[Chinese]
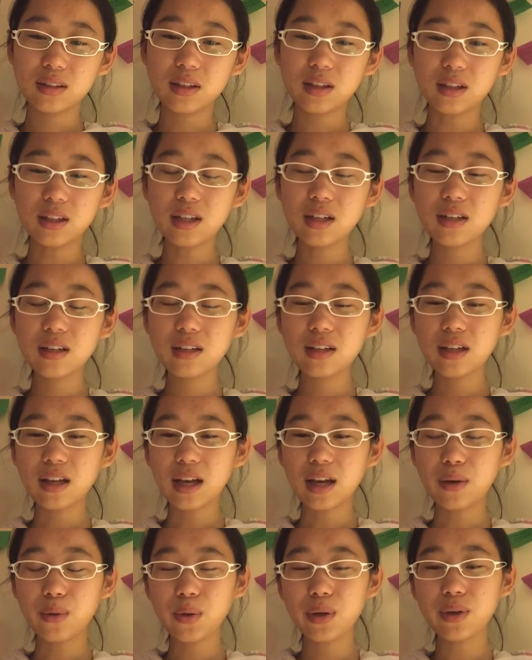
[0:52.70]
可能
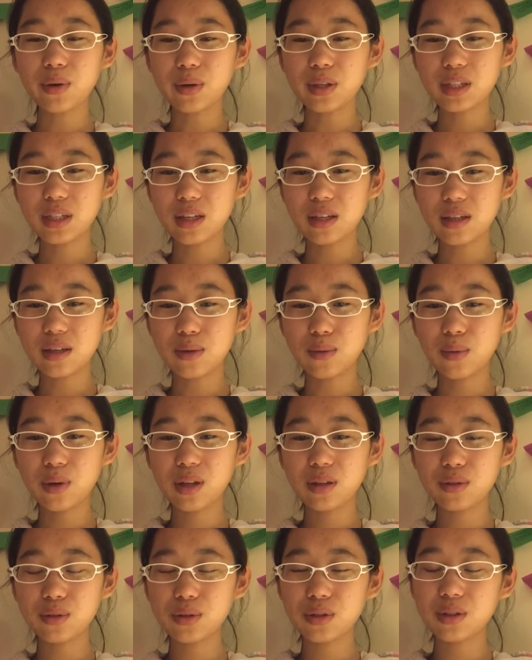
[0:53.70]
还会有一些疑
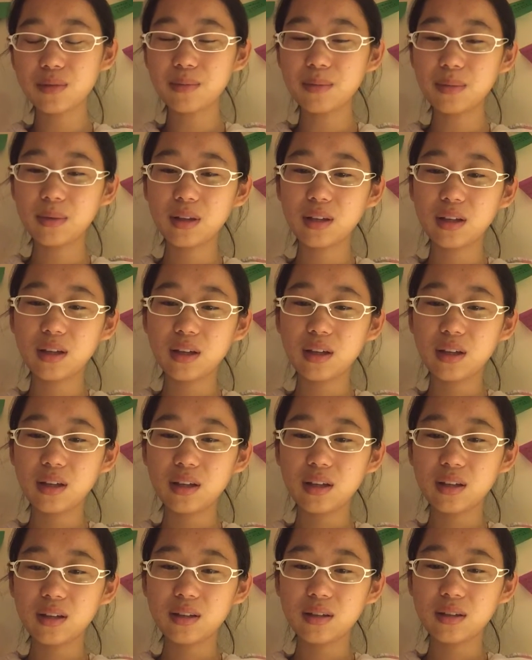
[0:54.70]
问，就是。
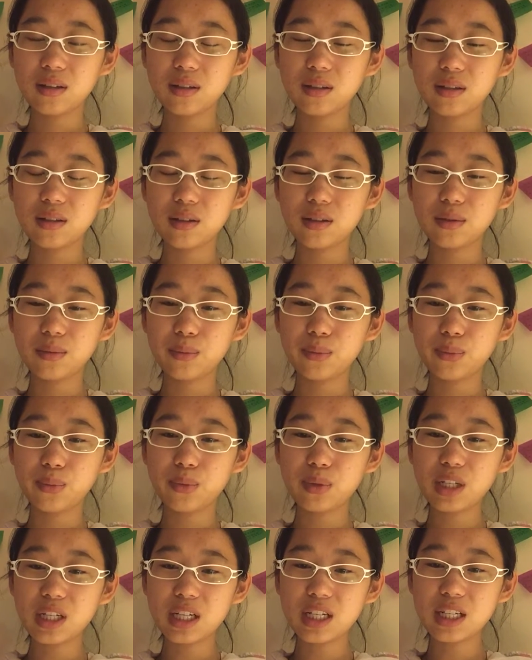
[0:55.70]

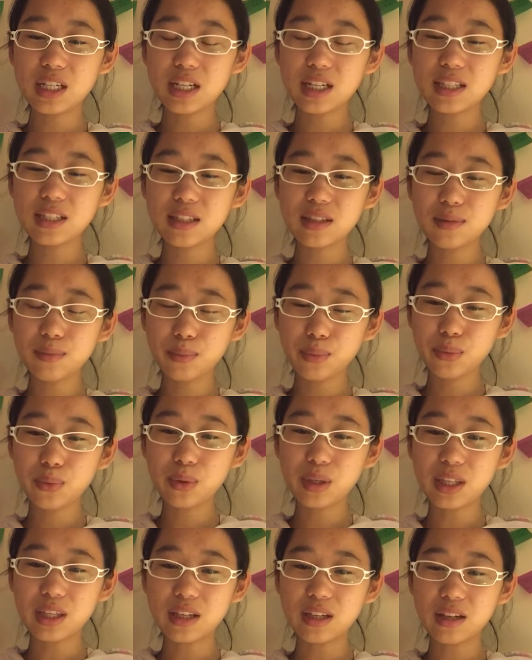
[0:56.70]
不是身心
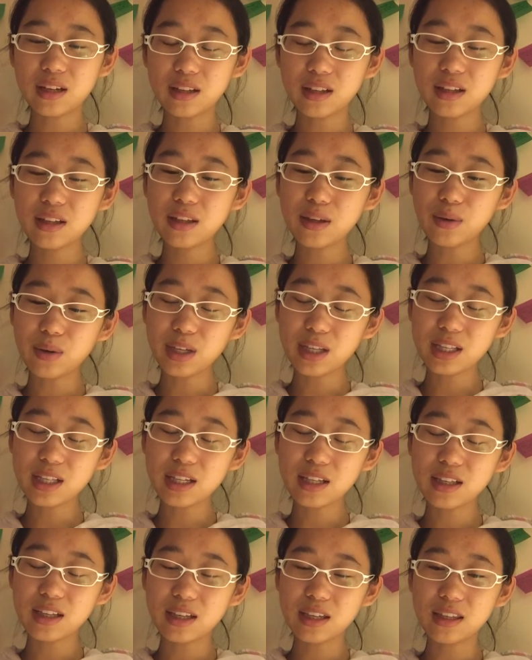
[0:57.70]
不疑，可能有一
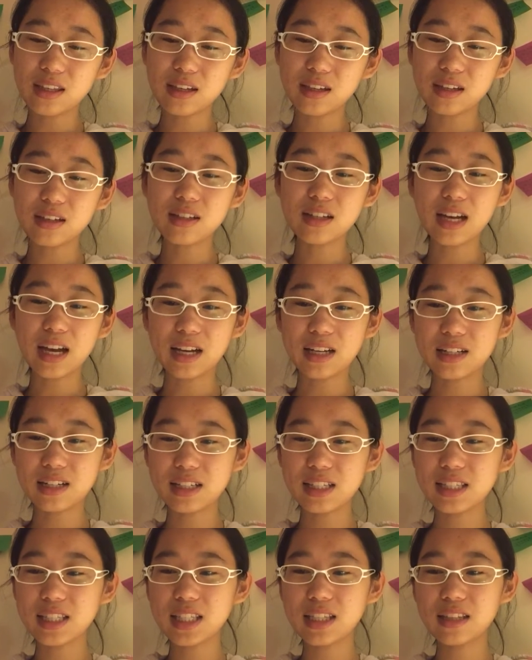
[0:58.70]
点点疑，可是还
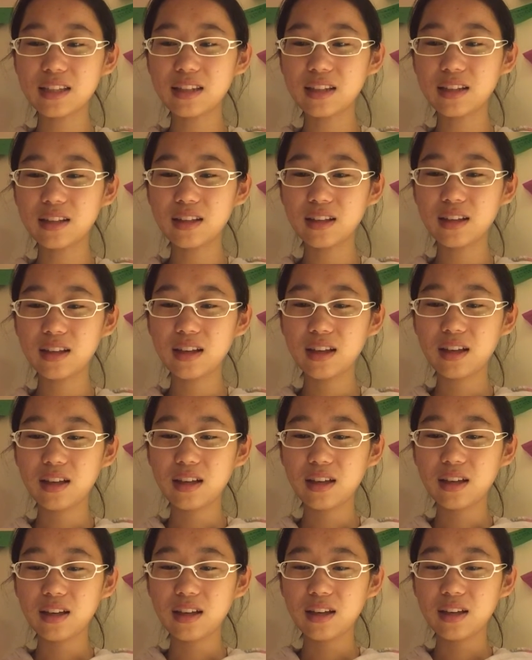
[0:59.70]
是信。
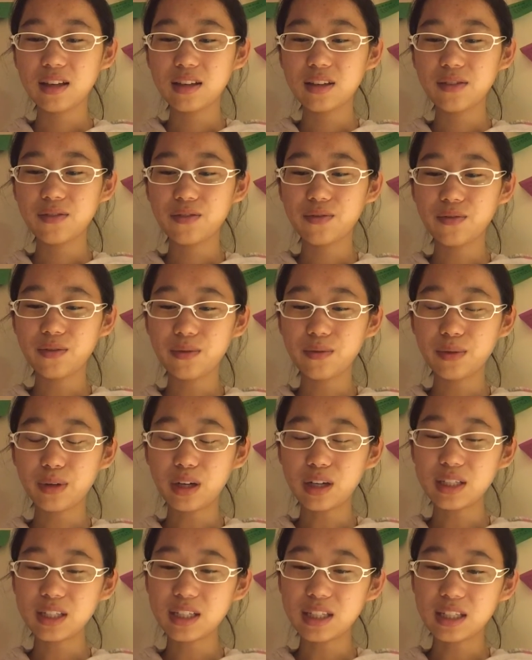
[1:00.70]

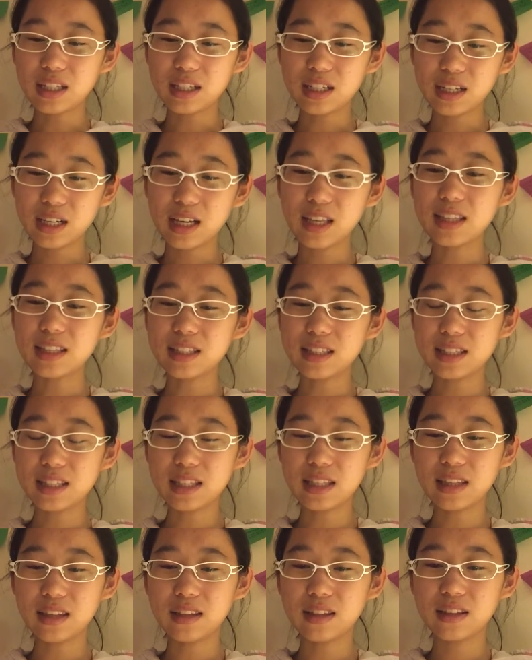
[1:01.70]
而且呢，是很
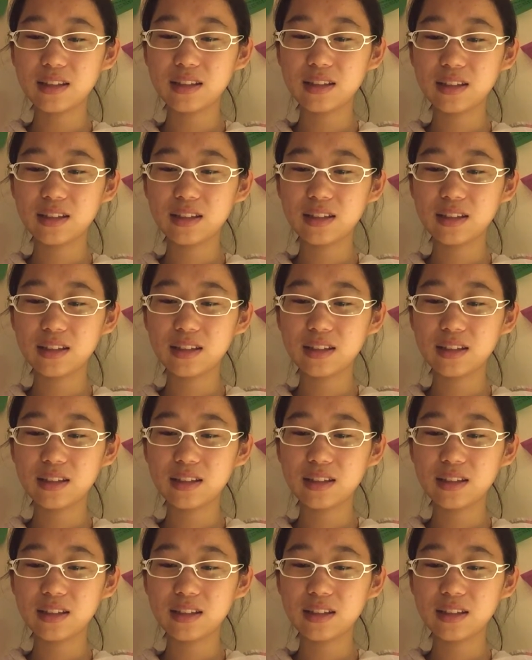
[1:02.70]
信。